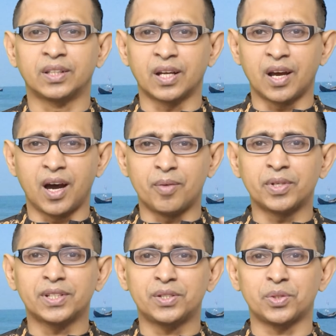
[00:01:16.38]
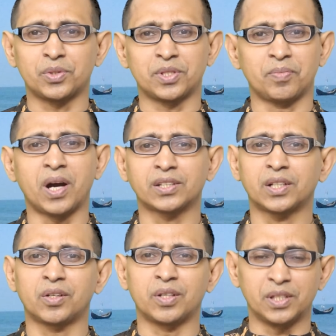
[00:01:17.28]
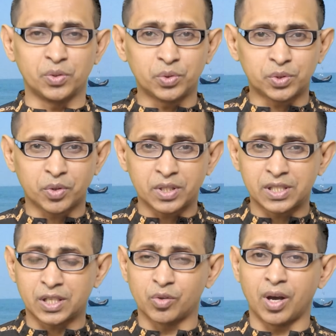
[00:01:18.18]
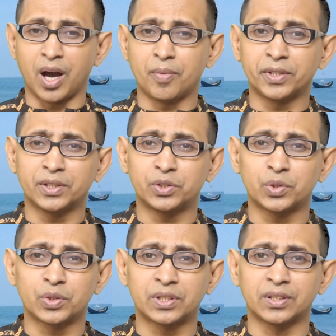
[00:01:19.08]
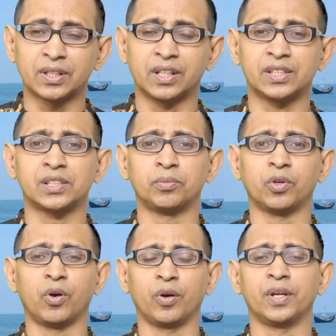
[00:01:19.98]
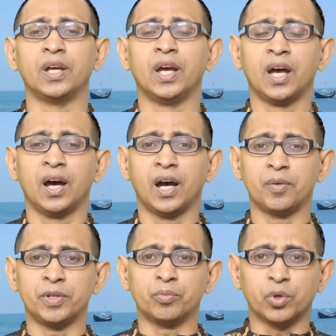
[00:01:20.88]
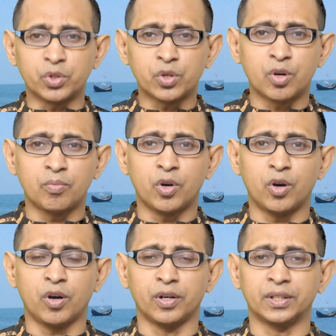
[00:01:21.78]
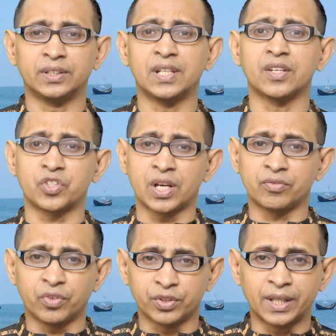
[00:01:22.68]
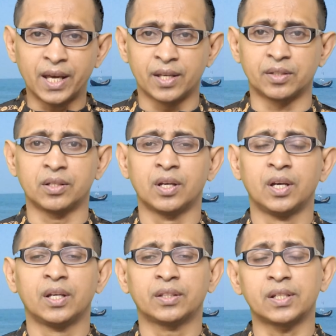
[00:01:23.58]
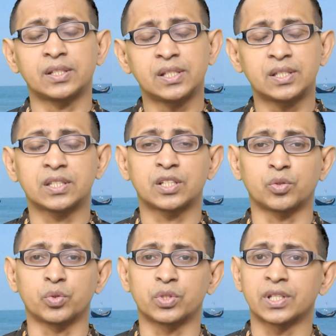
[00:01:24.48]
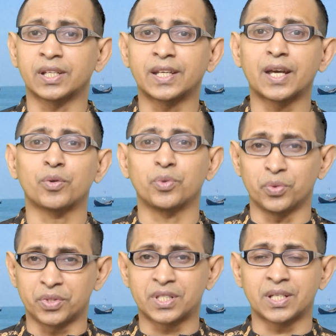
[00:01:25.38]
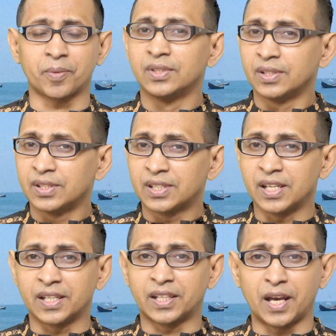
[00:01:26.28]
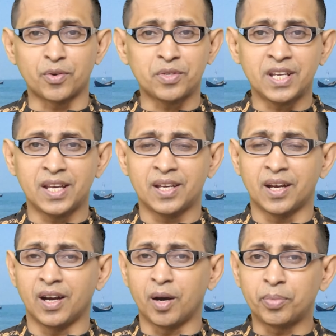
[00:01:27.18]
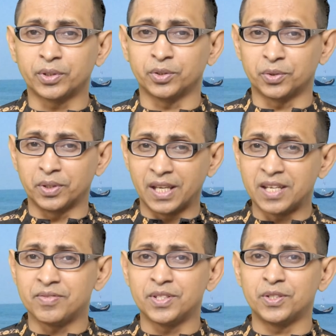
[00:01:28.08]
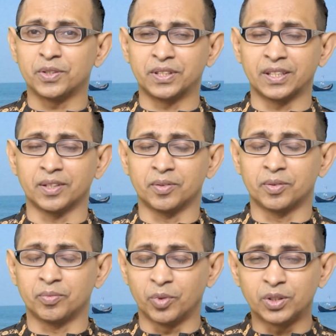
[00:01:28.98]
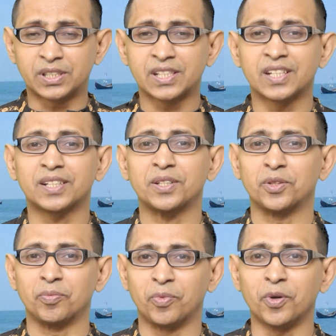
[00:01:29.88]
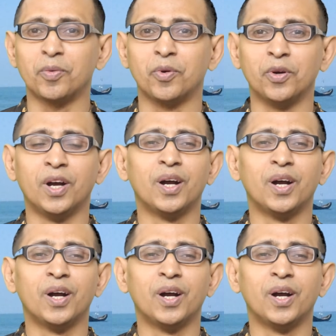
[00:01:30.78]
তারা আমাদের জন্য যে ভাষাগুলো ইউজ করে সেগুলো আমাদের জন্য যাতে লেজেবল হয় আই মিন বোধগম্য হয় দে আর ট্রাইং ফর দ্যাট তারা সেই চেষ্টা করছে কেন করছে সেই কেন নিয়ে আপাতত এই ভিডিওতে বলছি না কিন্তু বলবো